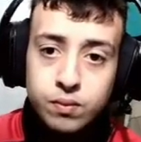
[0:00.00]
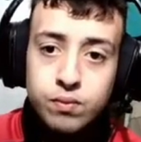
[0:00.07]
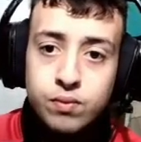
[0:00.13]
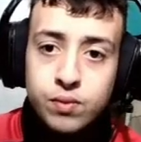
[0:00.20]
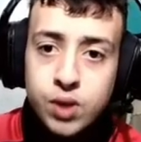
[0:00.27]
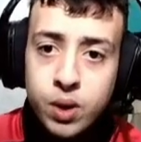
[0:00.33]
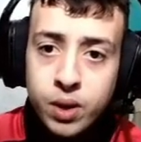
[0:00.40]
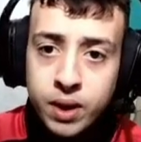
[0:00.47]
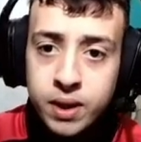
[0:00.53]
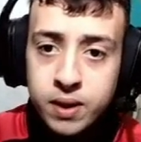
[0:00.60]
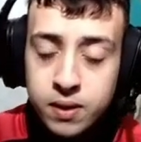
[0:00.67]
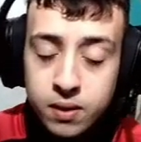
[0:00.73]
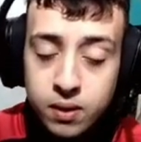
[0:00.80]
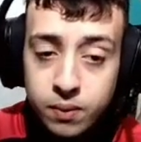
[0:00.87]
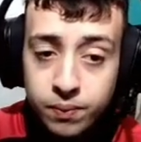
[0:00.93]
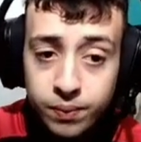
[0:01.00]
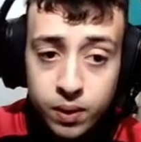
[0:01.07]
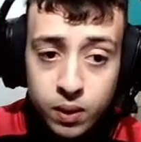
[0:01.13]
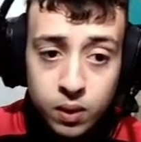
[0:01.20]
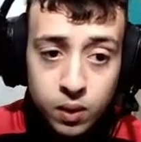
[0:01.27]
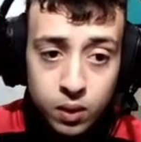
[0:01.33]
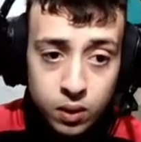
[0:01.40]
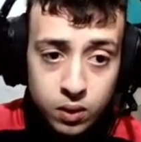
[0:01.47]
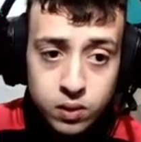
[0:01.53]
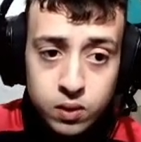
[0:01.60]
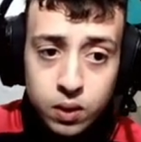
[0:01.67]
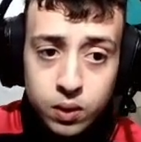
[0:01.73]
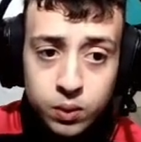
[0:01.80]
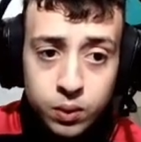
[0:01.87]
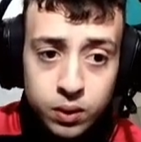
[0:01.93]
Ciao ragazzi,
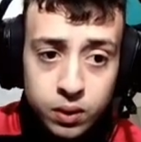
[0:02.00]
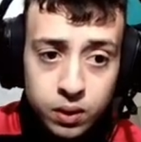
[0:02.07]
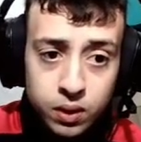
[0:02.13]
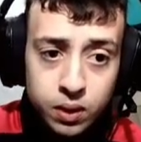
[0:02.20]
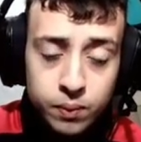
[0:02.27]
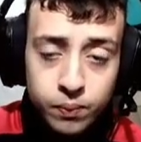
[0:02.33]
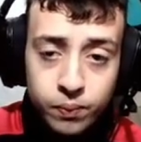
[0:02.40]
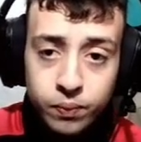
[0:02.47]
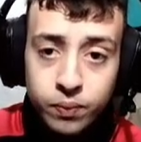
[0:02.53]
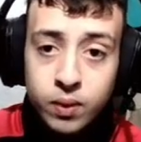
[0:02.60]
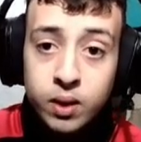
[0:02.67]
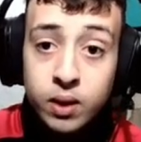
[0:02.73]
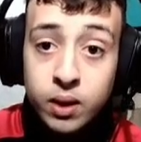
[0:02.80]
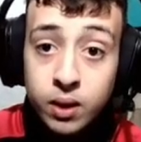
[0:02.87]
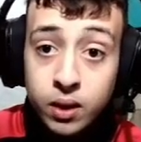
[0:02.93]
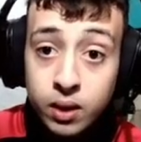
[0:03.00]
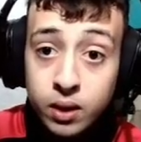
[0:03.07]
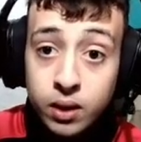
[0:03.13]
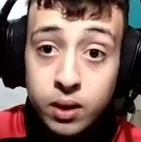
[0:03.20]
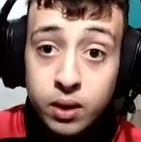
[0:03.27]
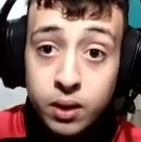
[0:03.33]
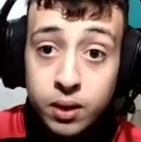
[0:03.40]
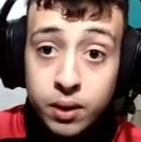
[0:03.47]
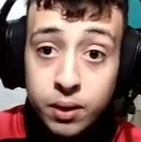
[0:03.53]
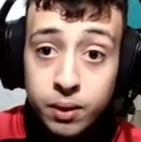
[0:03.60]
ciao a tutti e